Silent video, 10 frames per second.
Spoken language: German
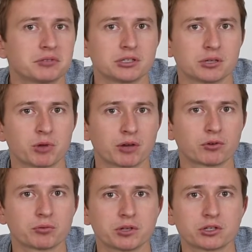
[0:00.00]
das nehme ich
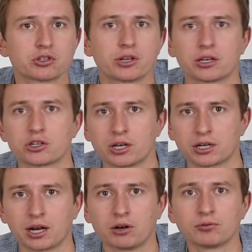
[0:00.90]
einfach mit, stecke schnell
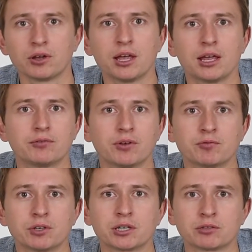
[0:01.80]
drauf,
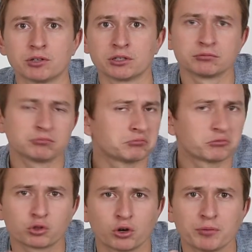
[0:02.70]
wenn wir irgendwie dann
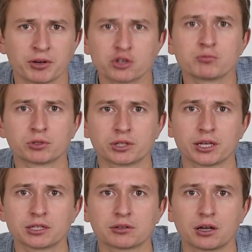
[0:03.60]
tolle
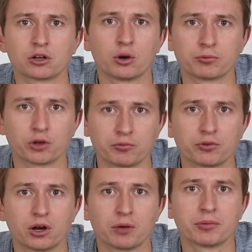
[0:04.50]
Menschenporträts, äh,
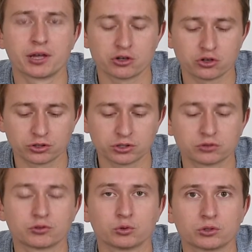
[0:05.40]
Köpfe haben, Headshots
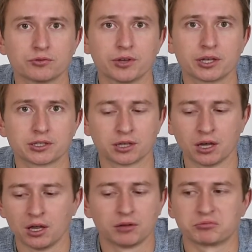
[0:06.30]
für unterwegs.
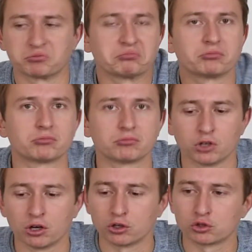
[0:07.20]

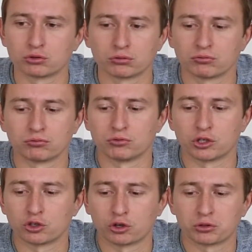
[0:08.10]
Ja, ist wie
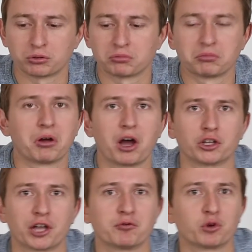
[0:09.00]
gesagt
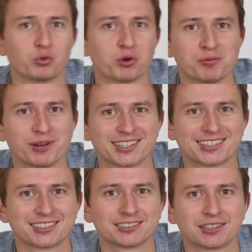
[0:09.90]
hat einfach überall
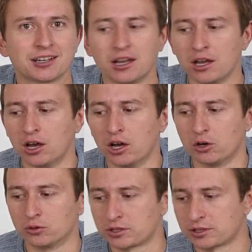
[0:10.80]
Platz.
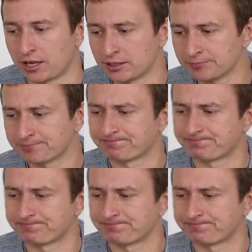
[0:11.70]
Und dann